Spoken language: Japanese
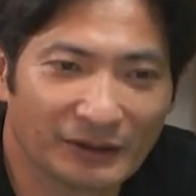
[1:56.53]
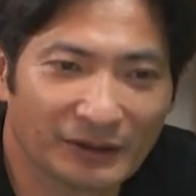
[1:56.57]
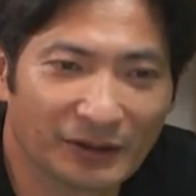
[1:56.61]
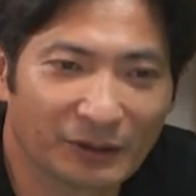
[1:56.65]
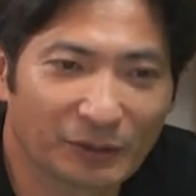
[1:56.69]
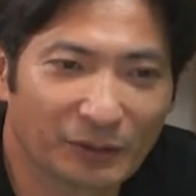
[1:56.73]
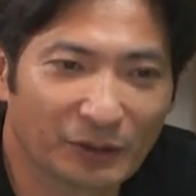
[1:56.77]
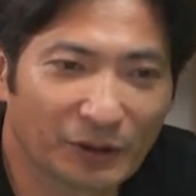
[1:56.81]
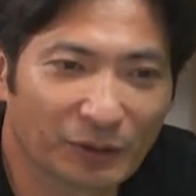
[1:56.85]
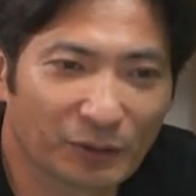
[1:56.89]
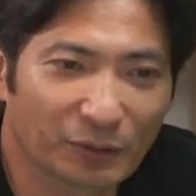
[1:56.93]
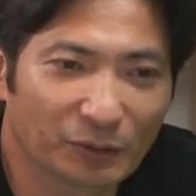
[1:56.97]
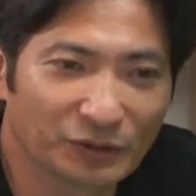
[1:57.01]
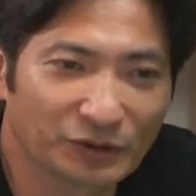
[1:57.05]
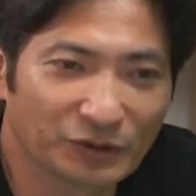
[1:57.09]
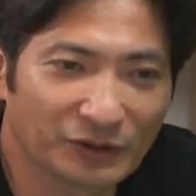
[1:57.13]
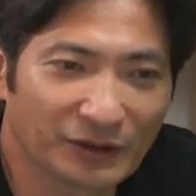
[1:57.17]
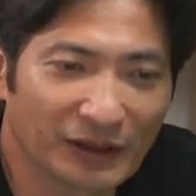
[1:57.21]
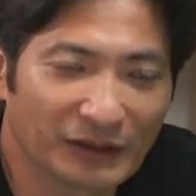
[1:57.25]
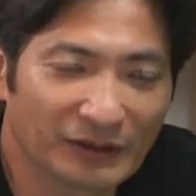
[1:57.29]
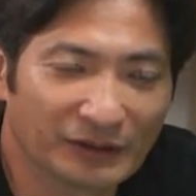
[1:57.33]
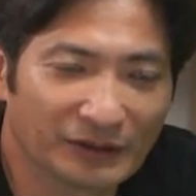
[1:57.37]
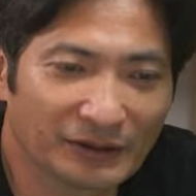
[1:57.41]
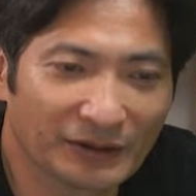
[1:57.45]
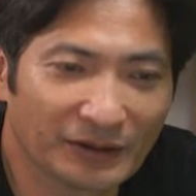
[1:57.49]
で、これコツ
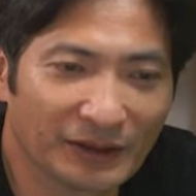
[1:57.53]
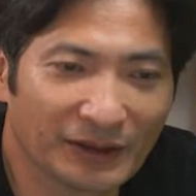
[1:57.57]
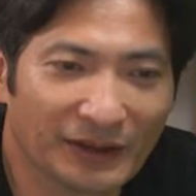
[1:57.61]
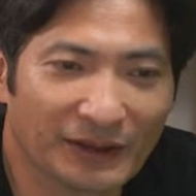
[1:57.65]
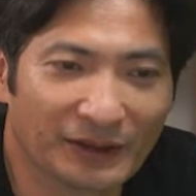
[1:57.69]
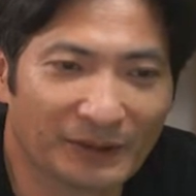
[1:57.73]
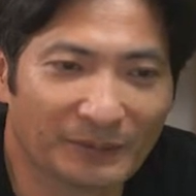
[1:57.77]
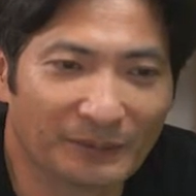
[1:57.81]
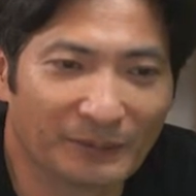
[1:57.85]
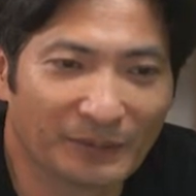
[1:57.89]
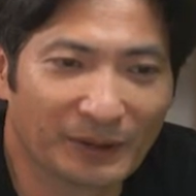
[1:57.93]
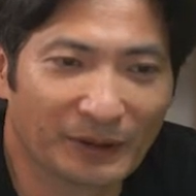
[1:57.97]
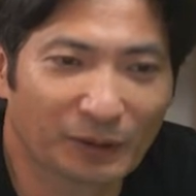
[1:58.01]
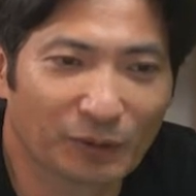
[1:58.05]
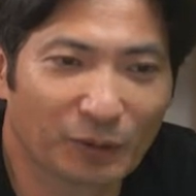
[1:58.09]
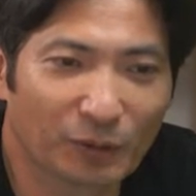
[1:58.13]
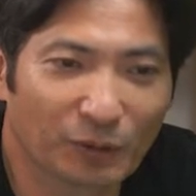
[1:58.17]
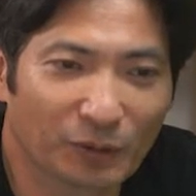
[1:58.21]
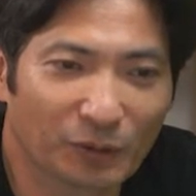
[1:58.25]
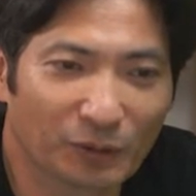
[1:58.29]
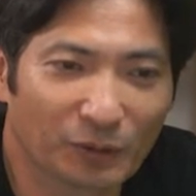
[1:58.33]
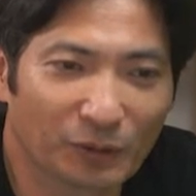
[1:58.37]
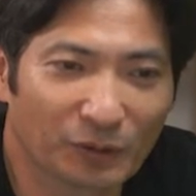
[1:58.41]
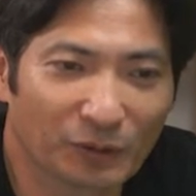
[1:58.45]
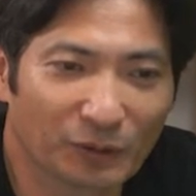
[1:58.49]
があって、まあ、こ
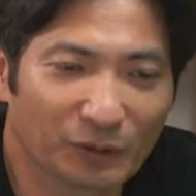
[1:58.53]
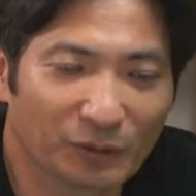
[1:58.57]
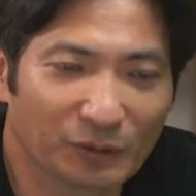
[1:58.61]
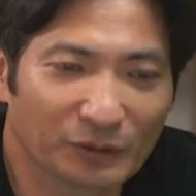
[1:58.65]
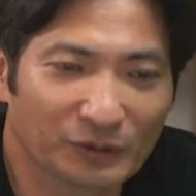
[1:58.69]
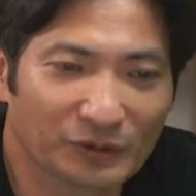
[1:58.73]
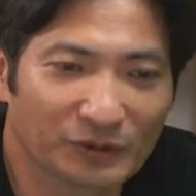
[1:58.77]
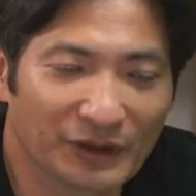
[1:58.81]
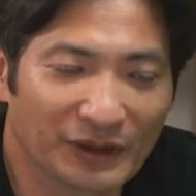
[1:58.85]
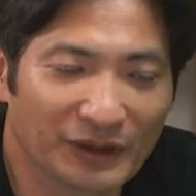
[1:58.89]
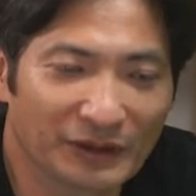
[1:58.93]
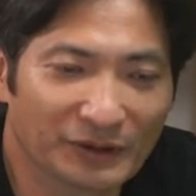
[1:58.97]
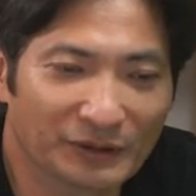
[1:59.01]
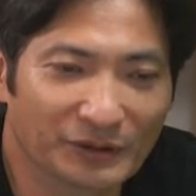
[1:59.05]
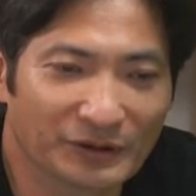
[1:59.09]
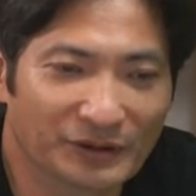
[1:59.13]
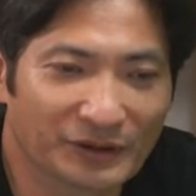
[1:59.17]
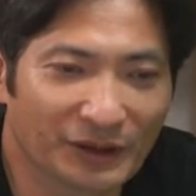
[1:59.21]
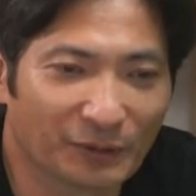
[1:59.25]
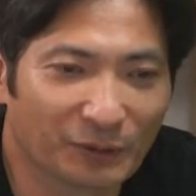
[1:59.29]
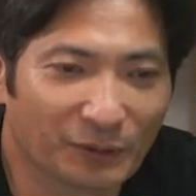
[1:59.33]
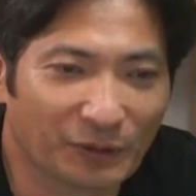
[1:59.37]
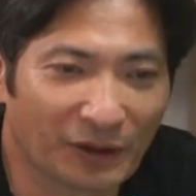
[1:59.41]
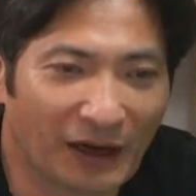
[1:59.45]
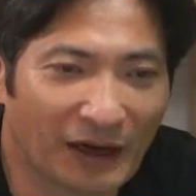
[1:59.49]
こをクリックし
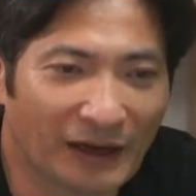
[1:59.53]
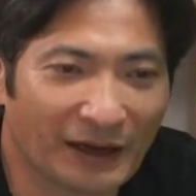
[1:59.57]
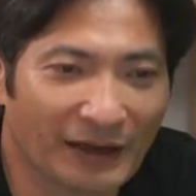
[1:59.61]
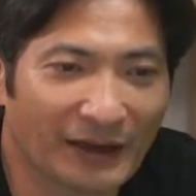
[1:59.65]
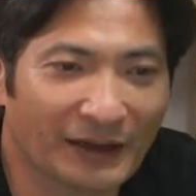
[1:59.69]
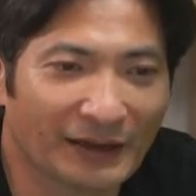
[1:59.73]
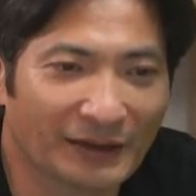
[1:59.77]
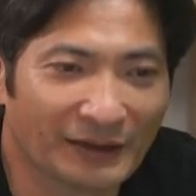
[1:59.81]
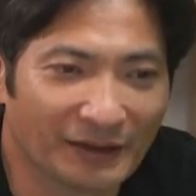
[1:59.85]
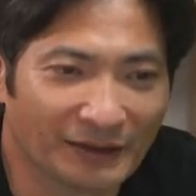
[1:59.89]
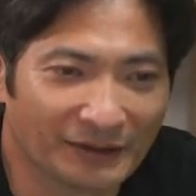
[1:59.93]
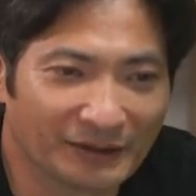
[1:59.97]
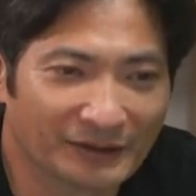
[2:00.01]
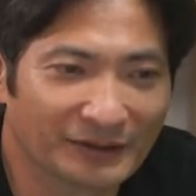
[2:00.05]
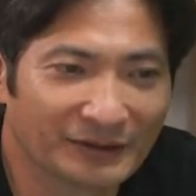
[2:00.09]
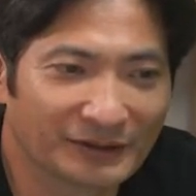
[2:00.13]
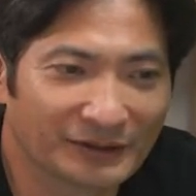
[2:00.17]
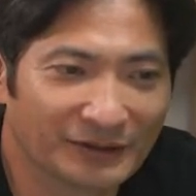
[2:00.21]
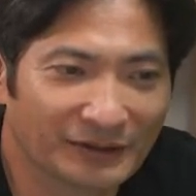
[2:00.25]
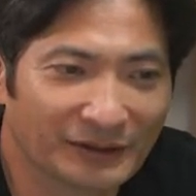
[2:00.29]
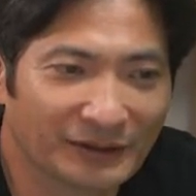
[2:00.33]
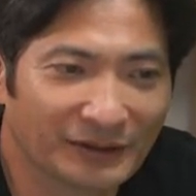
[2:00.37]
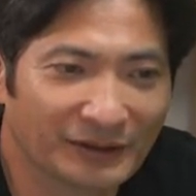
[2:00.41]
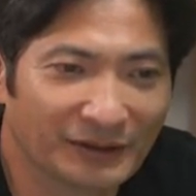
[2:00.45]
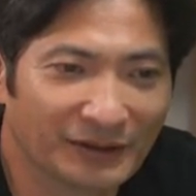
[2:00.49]
た方が早いで
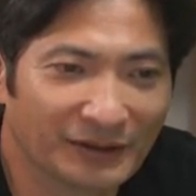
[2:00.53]
す。